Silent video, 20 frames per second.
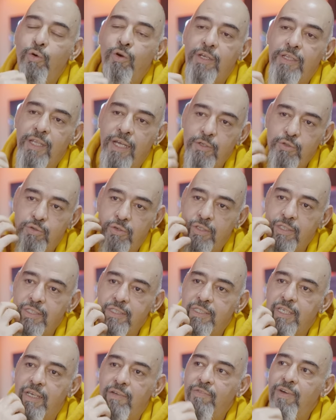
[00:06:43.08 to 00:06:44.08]
kadar çok
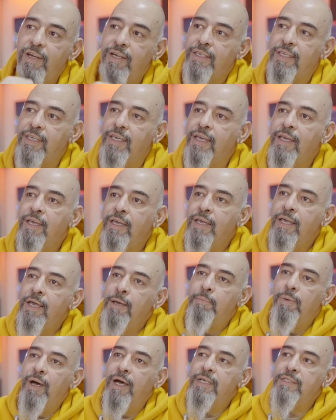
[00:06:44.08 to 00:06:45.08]
insan var ki.
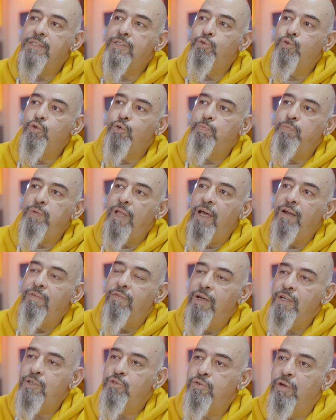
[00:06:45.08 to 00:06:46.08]
Bazı gruplar
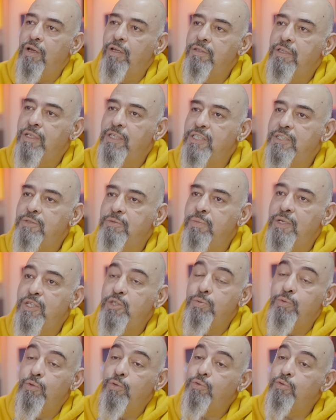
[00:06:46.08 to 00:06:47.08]
var. Şu anda
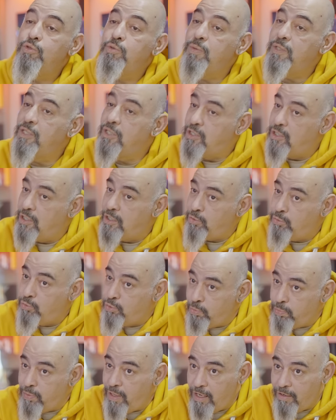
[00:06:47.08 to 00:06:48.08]
25 bin 30 bin kişilik
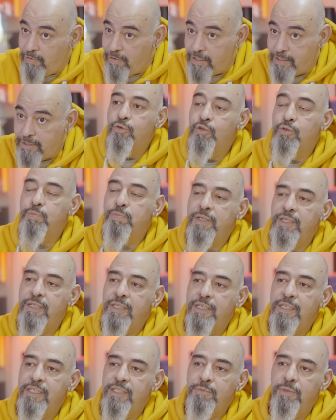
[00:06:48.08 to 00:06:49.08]
gruplar var. Gruplara
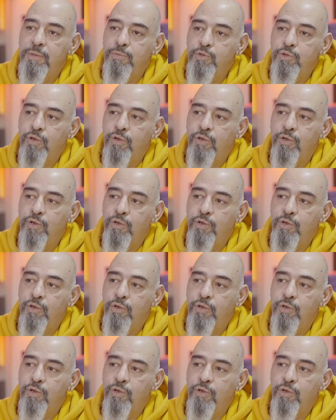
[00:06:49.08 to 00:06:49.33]
da girmemiş